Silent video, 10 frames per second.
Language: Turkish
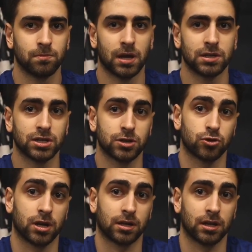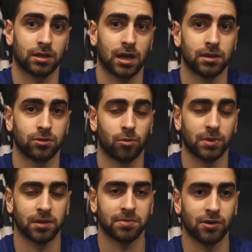bence şu ana kadarki en
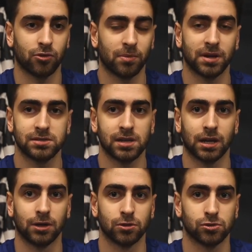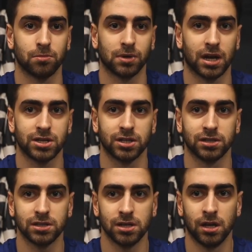dominant performans sergiliyor son birkaç
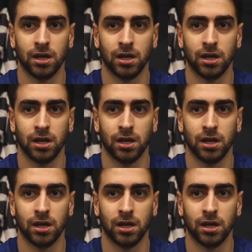yıldır.